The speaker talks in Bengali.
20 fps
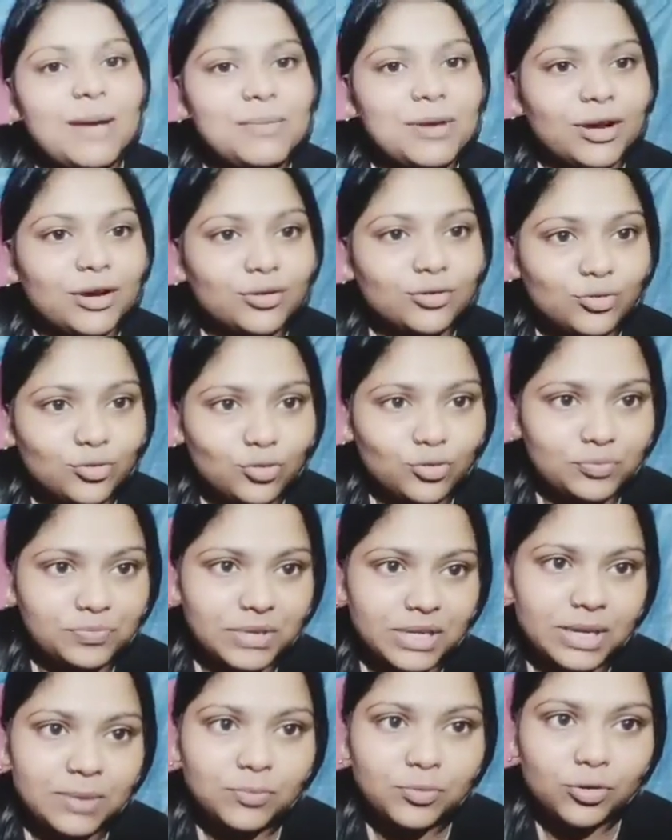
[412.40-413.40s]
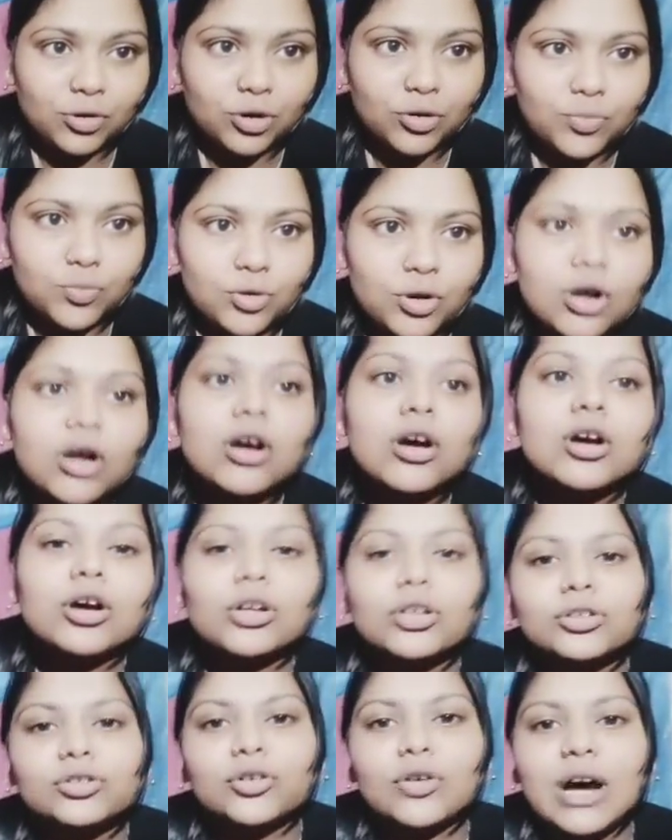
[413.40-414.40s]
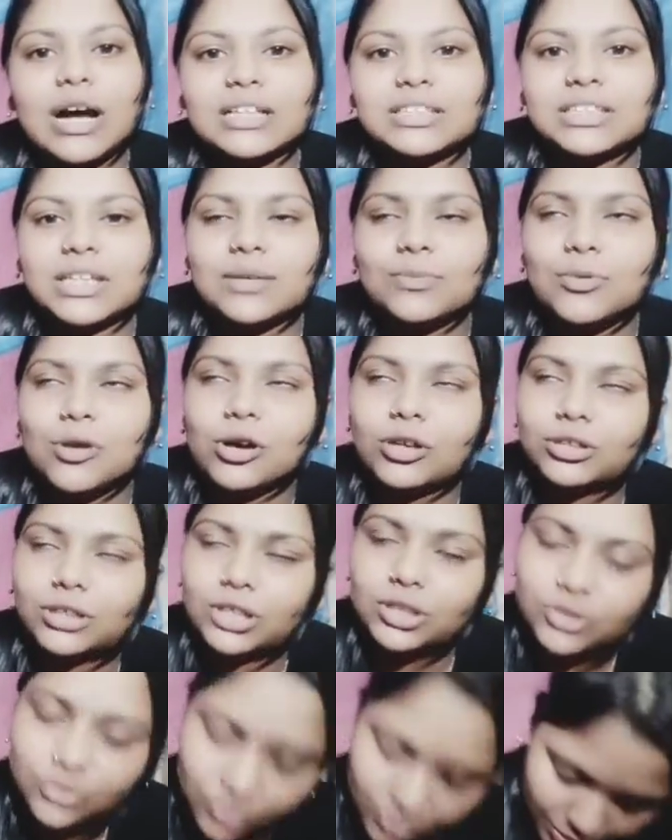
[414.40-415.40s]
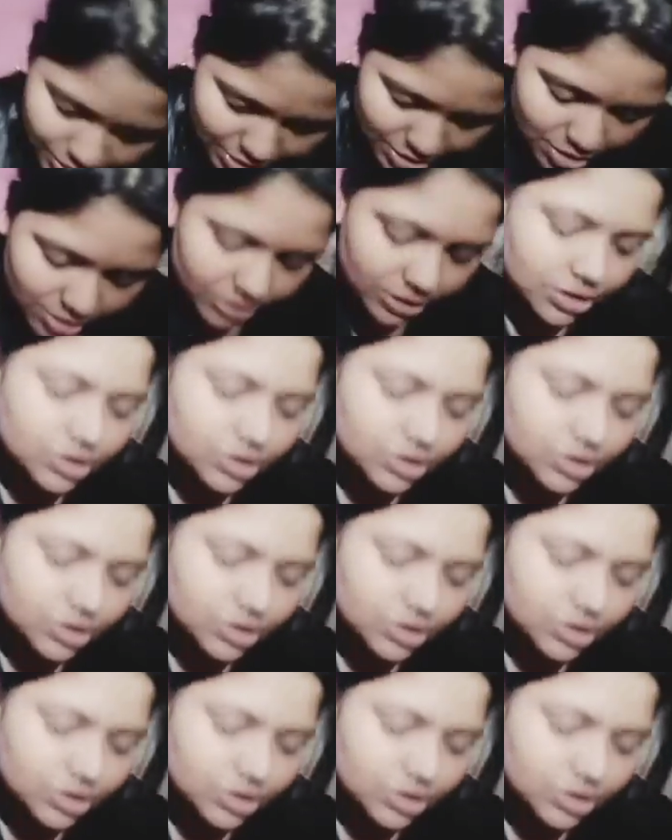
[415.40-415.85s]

এখন ঘুমিয়ে পড়বো তো আজকের ব্লগটা সত্যি অনেক